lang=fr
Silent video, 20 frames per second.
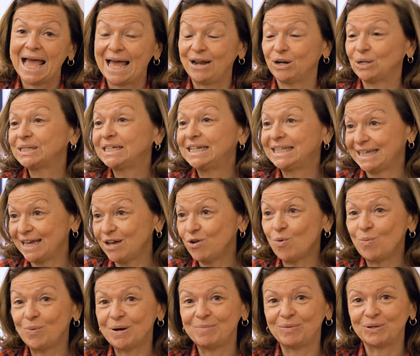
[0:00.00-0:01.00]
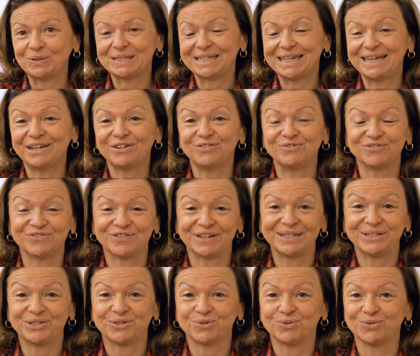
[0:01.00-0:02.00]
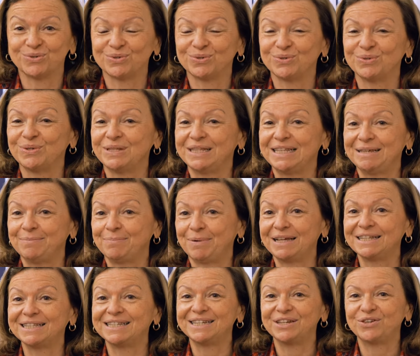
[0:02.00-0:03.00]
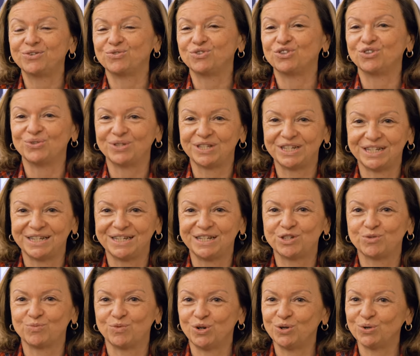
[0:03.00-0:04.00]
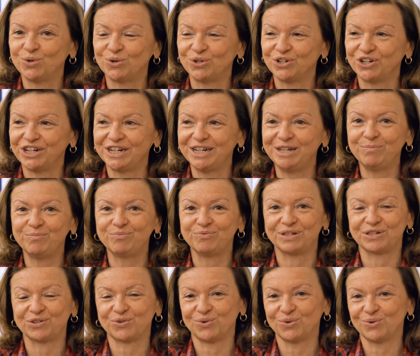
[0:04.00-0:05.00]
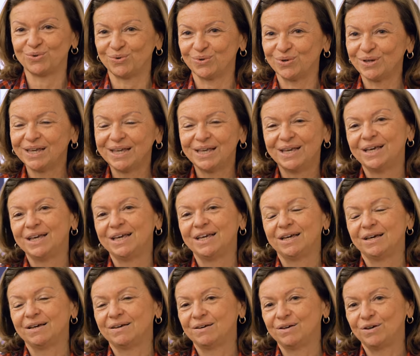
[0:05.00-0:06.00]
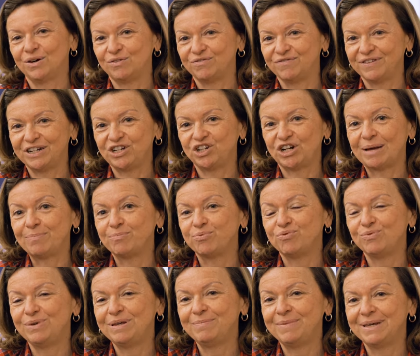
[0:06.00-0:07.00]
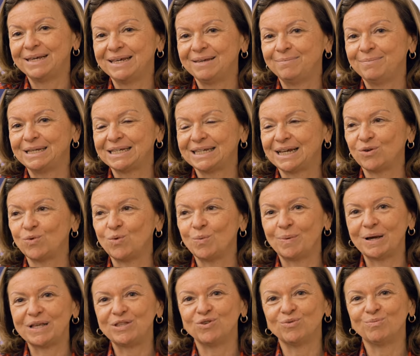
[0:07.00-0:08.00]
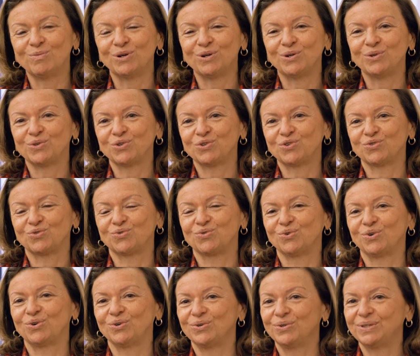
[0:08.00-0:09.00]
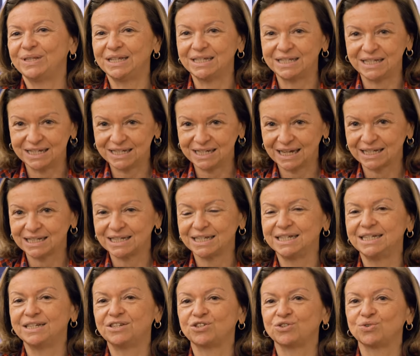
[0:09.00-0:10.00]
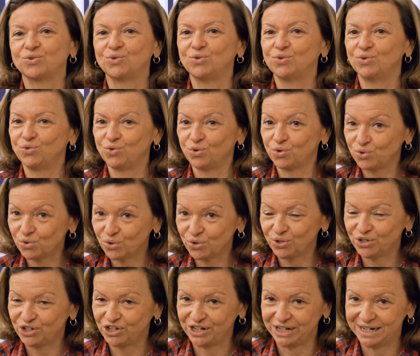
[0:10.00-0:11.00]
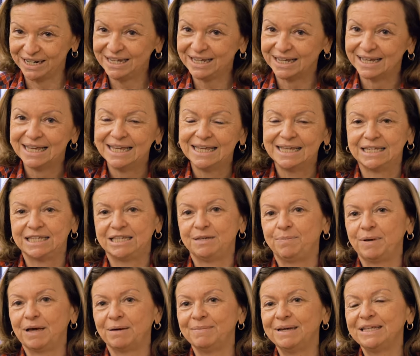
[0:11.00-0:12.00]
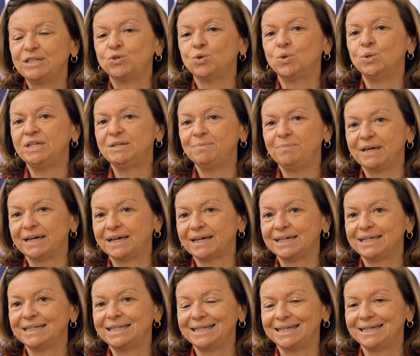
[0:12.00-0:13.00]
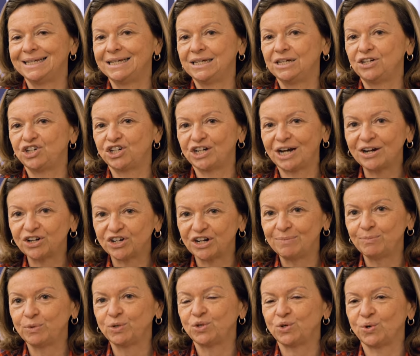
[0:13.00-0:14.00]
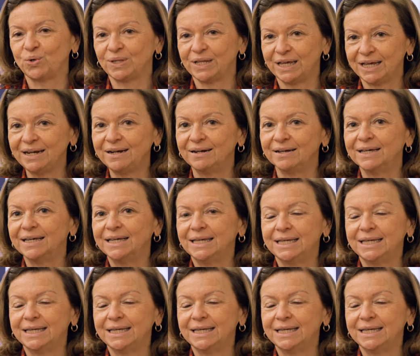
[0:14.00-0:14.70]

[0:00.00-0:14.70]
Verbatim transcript: Alors c'est très complémentaire en fait euh, des pratiques que j'utilise moi en coaching puisque euh, en fait j'appuie mes, accompagnements sur euh, des exercices d'auto-coaching qui permettent de libérer des charges émotionnelles